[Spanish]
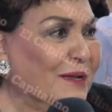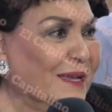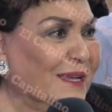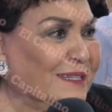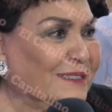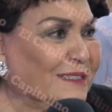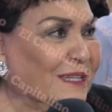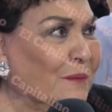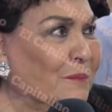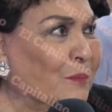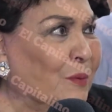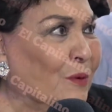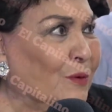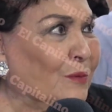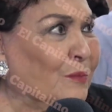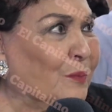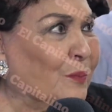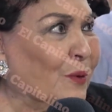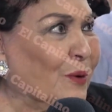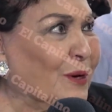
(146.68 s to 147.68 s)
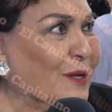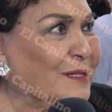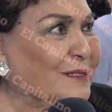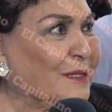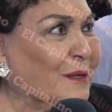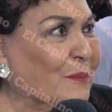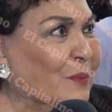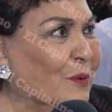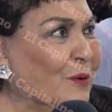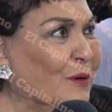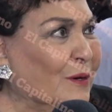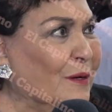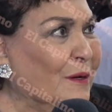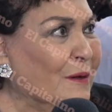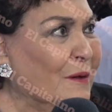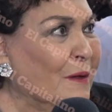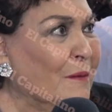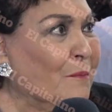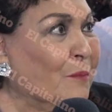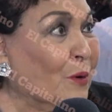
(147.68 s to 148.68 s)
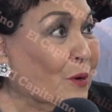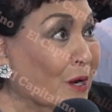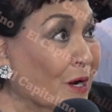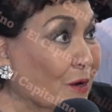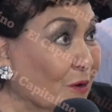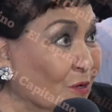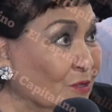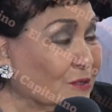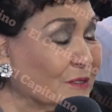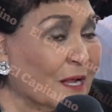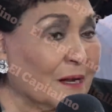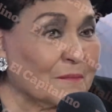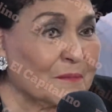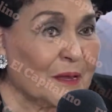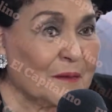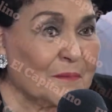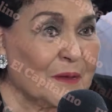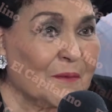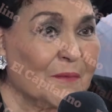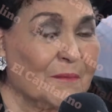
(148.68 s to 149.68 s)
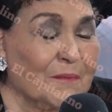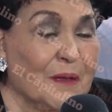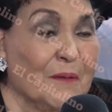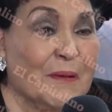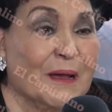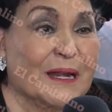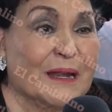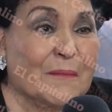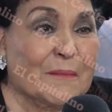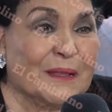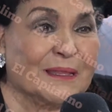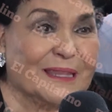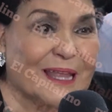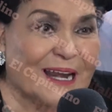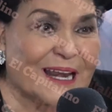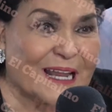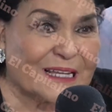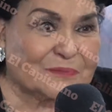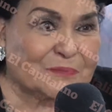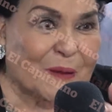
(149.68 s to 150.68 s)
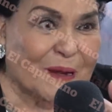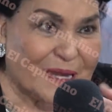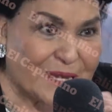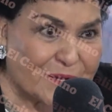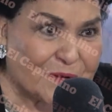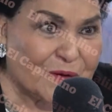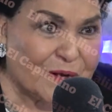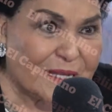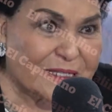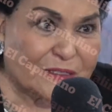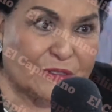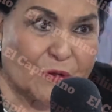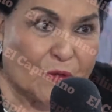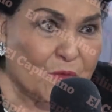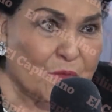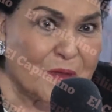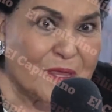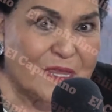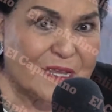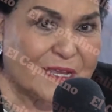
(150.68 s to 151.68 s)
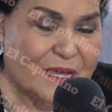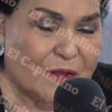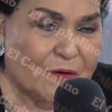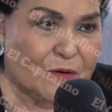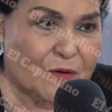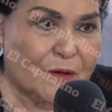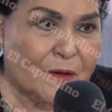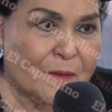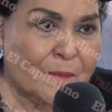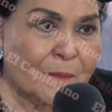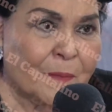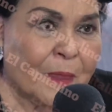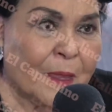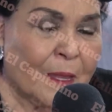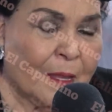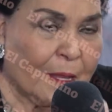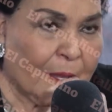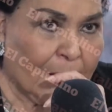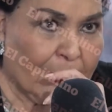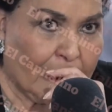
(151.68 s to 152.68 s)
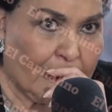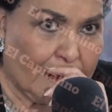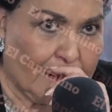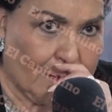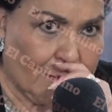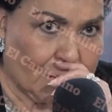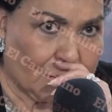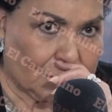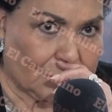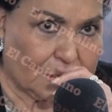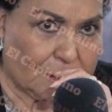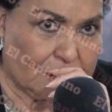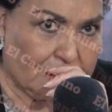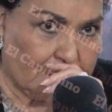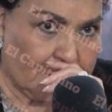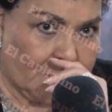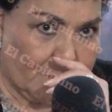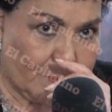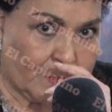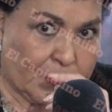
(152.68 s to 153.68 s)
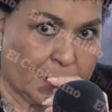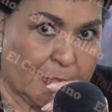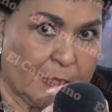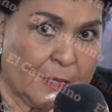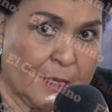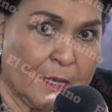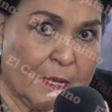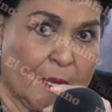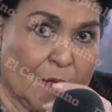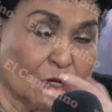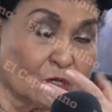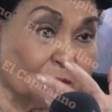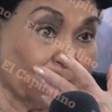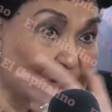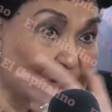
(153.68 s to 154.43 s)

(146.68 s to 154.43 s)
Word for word: este, por, el este, Oscar. Por, el Oscar, me, van a mandar las películas, todos me dijeron los, los